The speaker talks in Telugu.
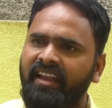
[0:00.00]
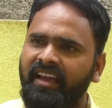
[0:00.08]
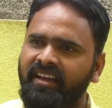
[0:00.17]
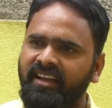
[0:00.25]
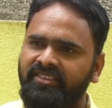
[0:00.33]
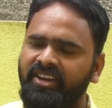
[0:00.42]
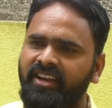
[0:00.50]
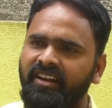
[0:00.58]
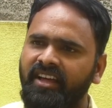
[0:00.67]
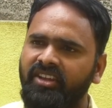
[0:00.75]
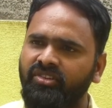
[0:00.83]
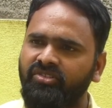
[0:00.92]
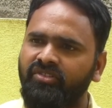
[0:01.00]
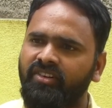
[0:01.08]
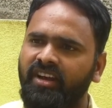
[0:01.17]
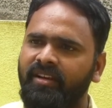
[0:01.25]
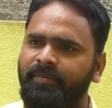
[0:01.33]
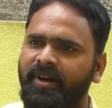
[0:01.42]
లెక్క చేయకుండా ఈరోజు
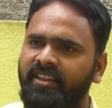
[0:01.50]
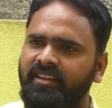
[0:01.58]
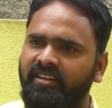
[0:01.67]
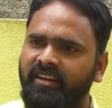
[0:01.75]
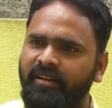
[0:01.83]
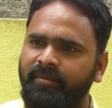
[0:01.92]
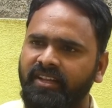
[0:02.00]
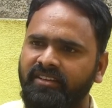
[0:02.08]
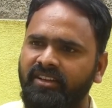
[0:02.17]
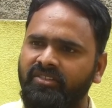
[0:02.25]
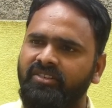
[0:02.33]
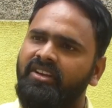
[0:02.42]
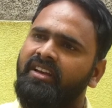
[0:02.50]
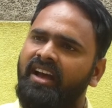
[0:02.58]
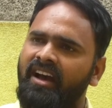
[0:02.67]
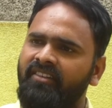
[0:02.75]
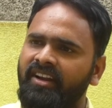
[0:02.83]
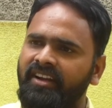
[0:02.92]
యువగలం పాదయాత్రలు కనబడుతున్నారు
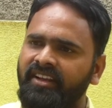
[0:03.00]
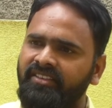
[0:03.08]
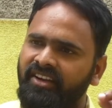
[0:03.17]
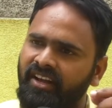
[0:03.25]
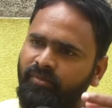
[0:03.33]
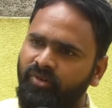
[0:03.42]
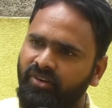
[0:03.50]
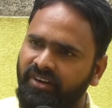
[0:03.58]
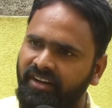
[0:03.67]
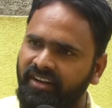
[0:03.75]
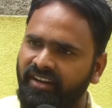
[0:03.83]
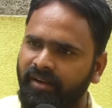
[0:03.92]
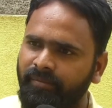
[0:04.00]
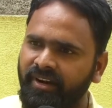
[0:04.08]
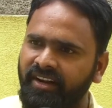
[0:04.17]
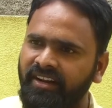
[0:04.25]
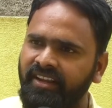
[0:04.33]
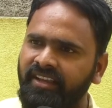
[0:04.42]
కావాలంటే జగన్మోహన్ రెడ్డిని
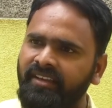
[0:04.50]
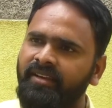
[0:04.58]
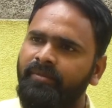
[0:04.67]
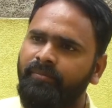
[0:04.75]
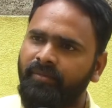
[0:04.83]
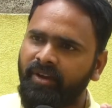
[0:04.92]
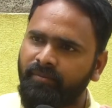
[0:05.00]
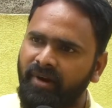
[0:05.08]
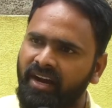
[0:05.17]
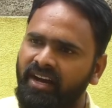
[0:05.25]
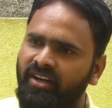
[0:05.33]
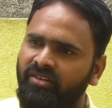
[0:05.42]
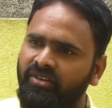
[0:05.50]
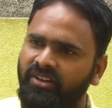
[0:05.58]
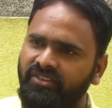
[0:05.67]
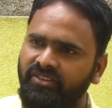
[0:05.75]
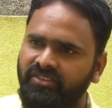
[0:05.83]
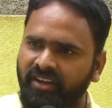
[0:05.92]
రమ్మనండి మేము మా
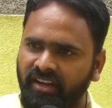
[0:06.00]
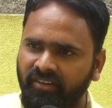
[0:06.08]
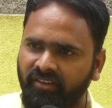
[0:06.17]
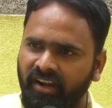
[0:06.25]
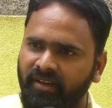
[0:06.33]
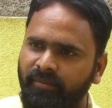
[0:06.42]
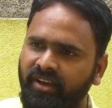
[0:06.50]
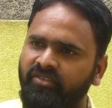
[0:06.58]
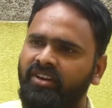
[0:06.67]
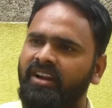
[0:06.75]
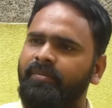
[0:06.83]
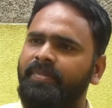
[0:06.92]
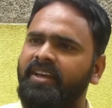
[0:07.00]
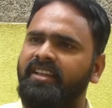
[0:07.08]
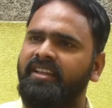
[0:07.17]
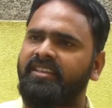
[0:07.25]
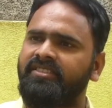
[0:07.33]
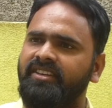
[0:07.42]
కారులోనే తీసుకెళ్ళి వాళ్ళకి మా యువగలం
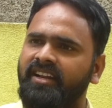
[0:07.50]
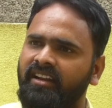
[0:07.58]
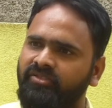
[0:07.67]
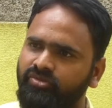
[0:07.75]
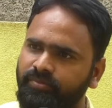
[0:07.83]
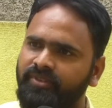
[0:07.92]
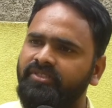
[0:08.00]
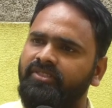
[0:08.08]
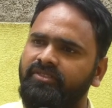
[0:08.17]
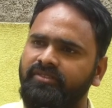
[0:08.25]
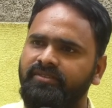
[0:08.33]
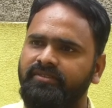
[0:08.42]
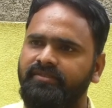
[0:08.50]
పాదయాత్ర జనాలను చూపిస్తాం